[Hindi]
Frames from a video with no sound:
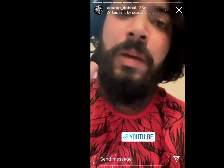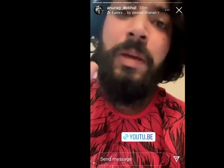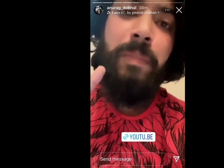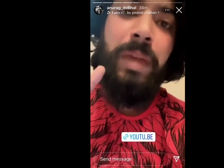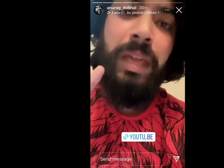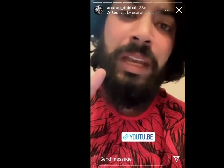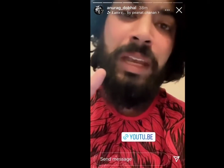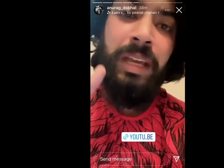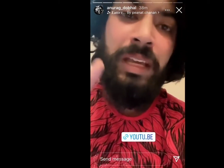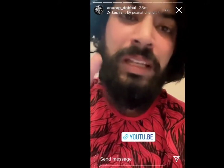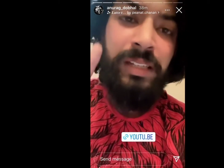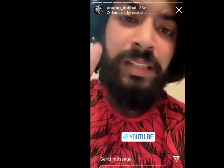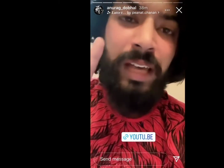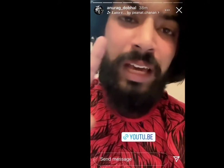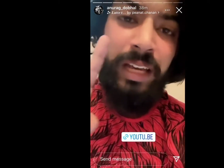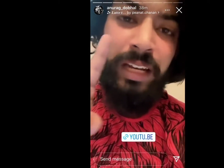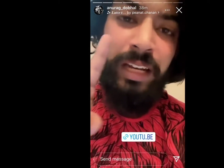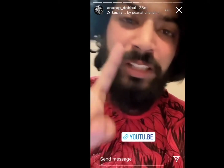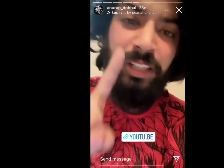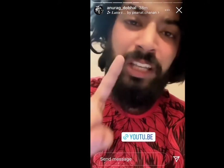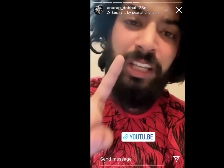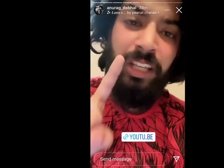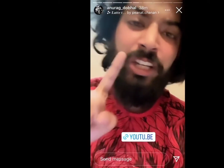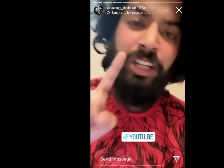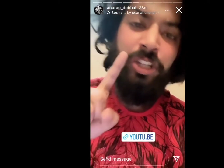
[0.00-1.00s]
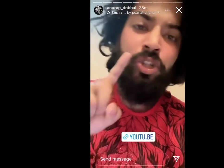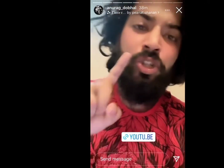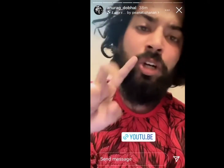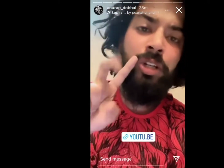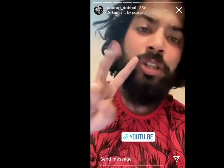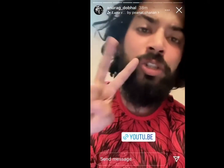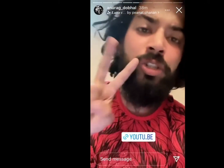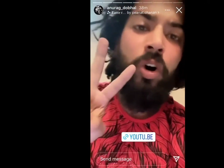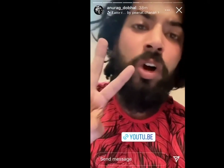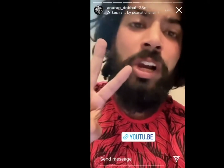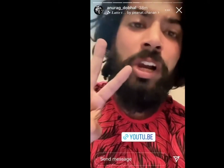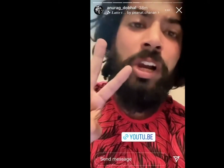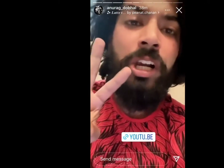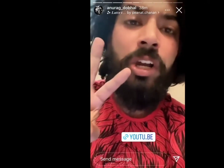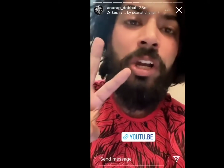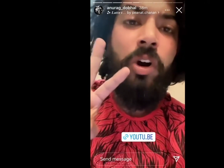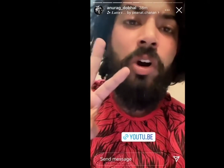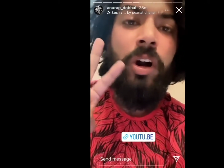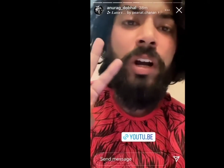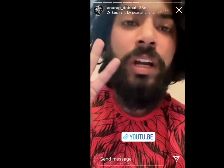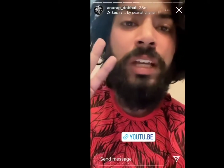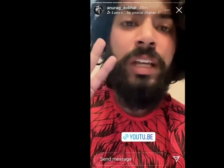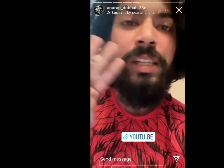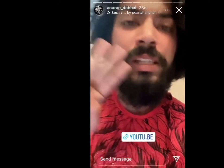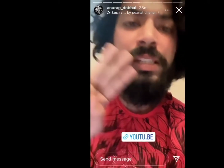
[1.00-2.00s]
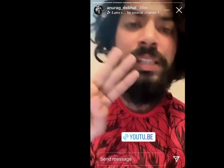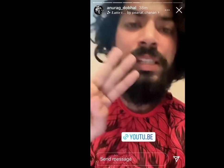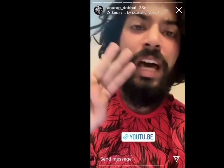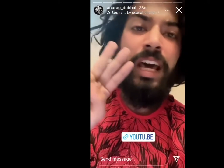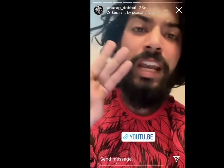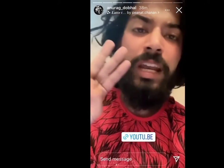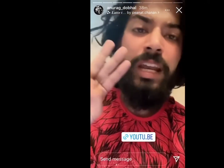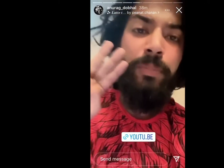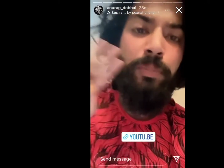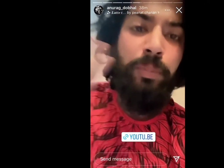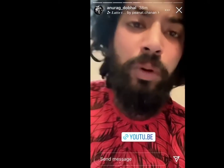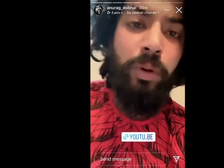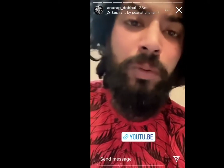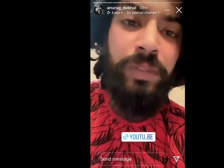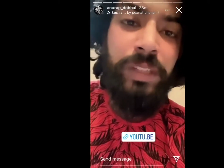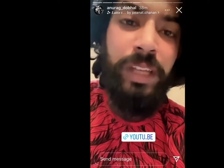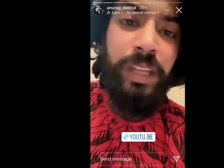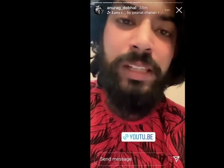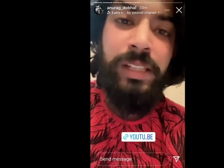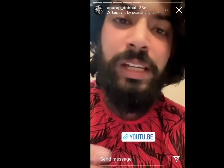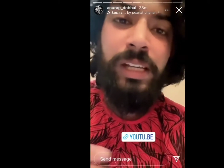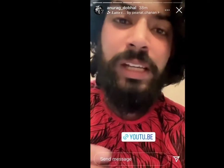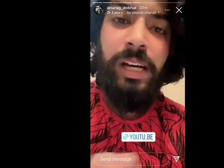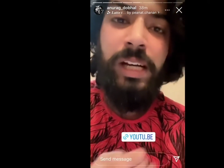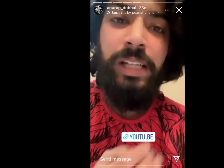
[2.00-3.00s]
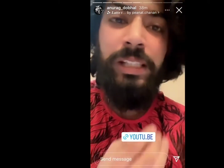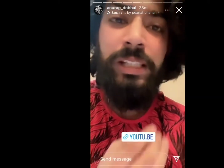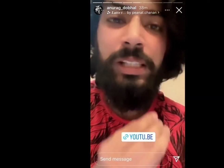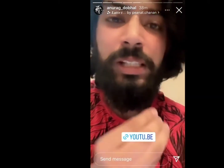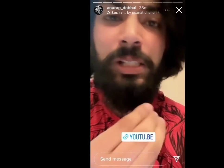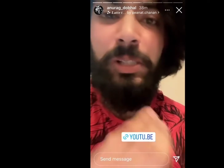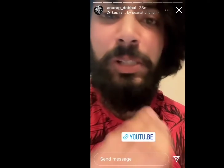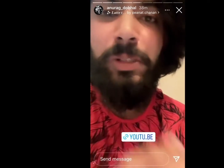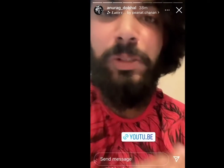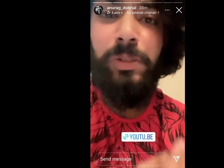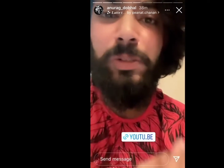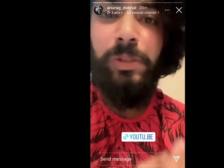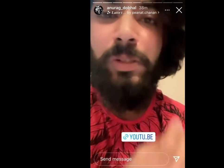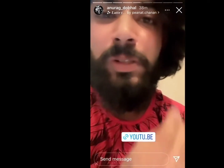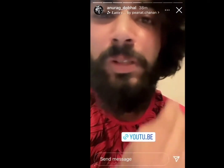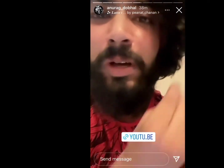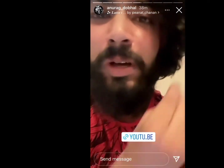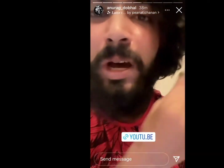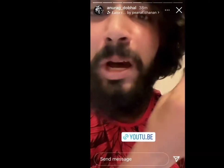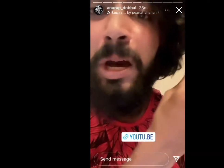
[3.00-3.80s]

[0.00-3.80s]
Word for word: मैंने सारे स्क्रीन कॉल रिकॉर्डिंग सारे प्रूफ्स के साथ यू नो